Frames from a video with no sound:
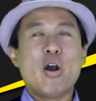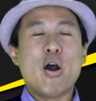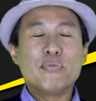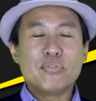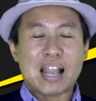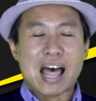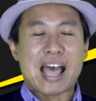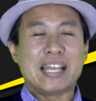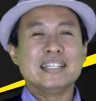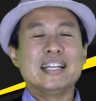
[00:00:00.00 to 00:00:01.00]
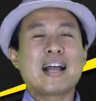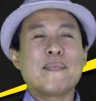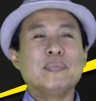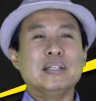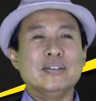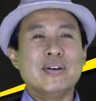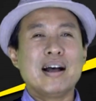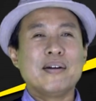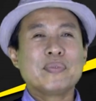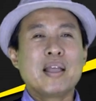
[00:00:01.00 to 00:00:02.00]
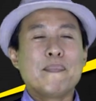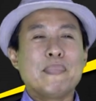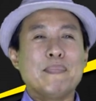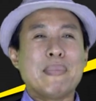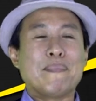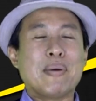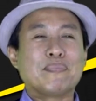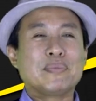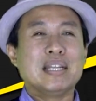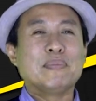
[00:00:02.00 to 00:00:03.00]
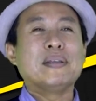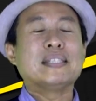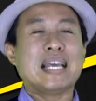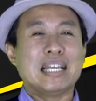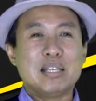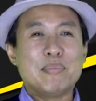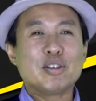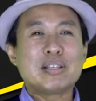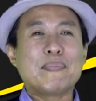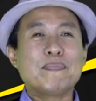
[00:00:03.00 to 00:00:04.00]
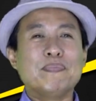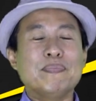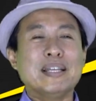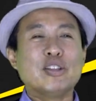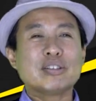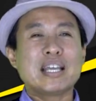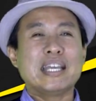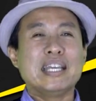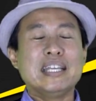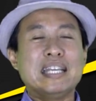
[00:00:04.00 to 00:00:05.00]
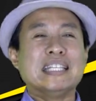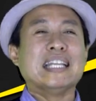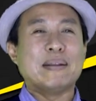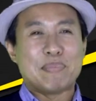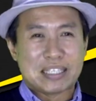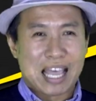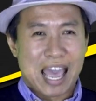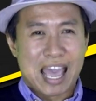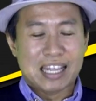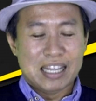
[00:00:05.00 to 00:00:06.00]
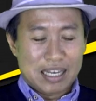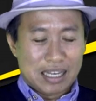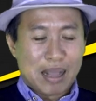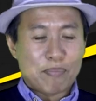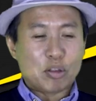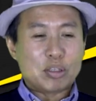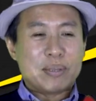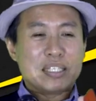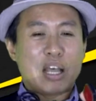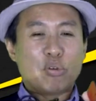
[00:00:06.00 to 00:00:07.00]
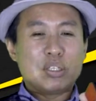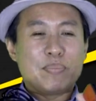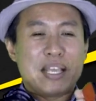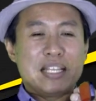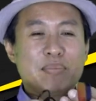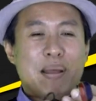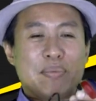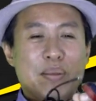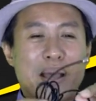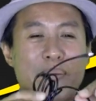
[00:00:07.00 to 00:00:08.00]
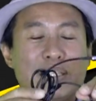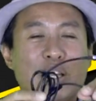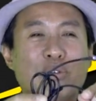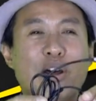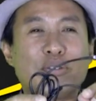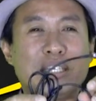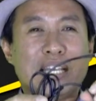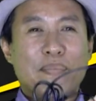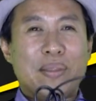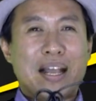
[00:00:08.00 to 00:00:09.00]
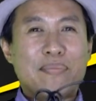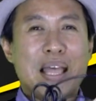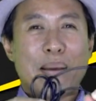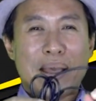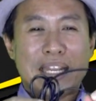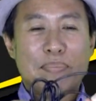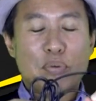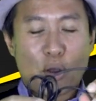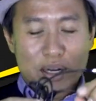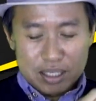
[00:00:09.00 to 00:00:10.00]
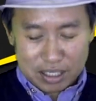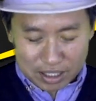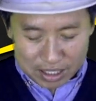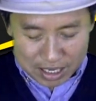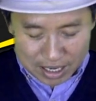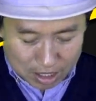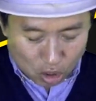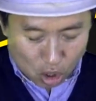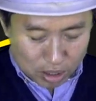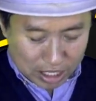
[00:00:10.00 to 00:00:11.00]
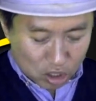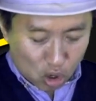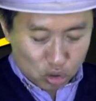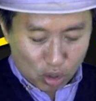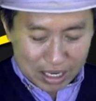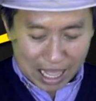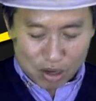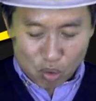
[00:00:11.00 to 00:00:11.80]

ออฟไลน์นะครับหรือว่าเป็นแมปแบบชนิดพิเศษที่ไม่ต้องใช้ไม่ต้องใช้อินเทอร์เน็ตมาแชร์นะครับเราจะมีเสา GPS แบบนี้มาให้เป็นเสา ดาวเทียมนะครับแถมมาให้เรียบร้อยเลย แล้วก็ในกล้องถอยหลัง